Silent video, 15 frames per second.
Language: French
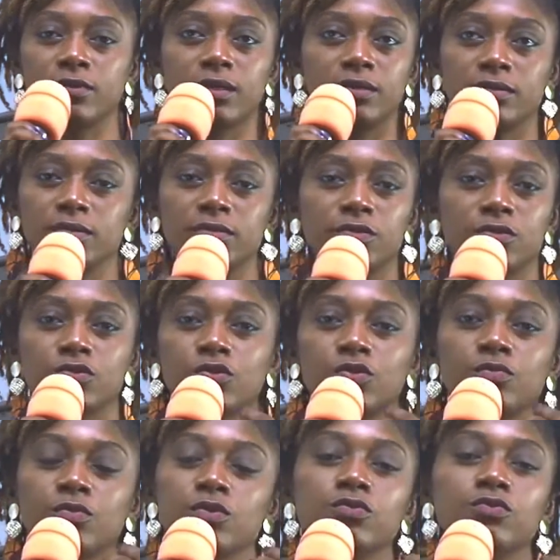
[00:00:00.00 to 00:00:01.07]
Quoi. Non
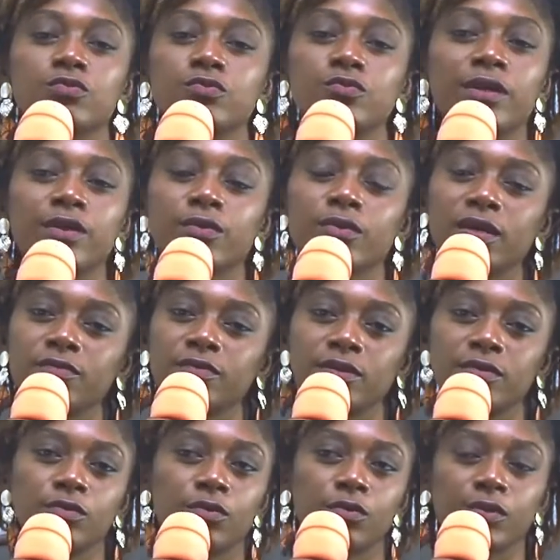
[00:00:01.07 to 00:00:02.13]
seulement nous voyons
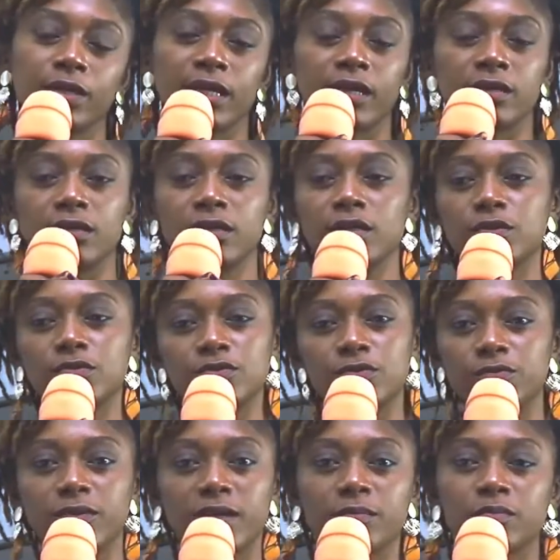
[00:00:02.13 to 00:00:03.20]
avec le regard
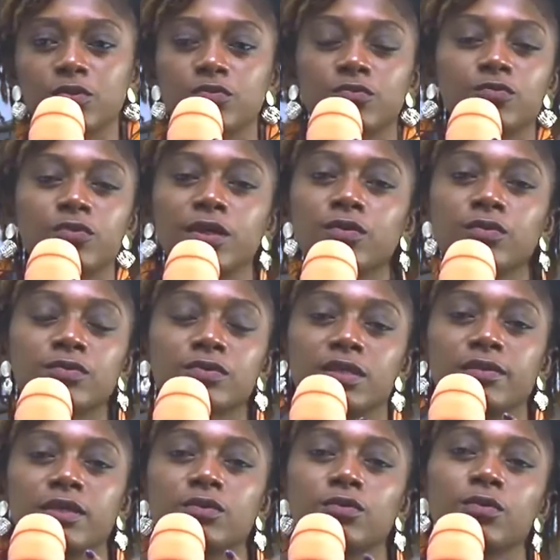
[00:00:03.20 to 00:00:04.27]
d'une femme, mais nous voyons aussi
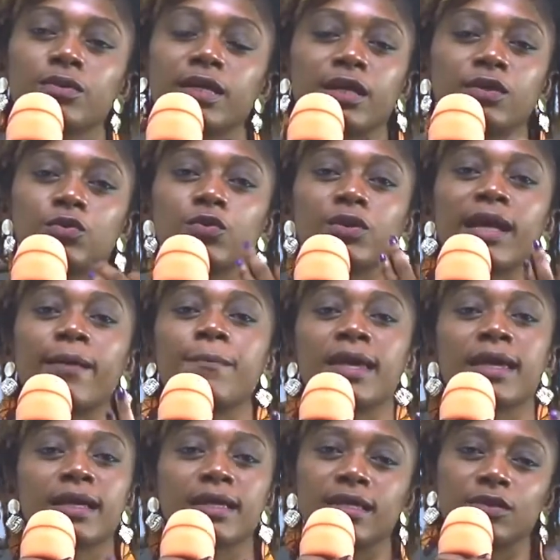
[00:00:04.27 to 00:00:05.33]
avec le regard de la
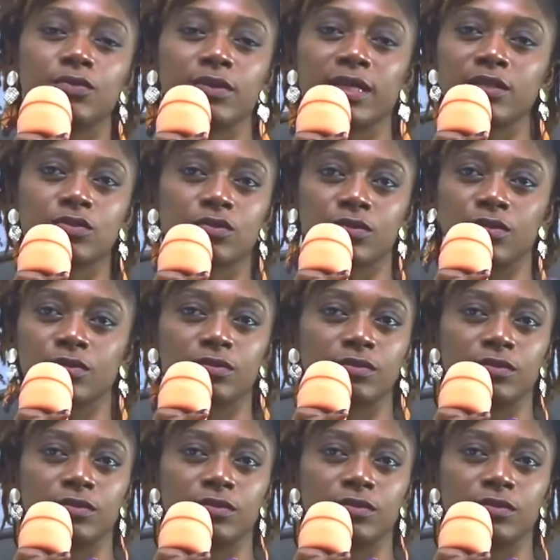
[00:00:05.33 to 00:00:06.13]
mère et de la sœur.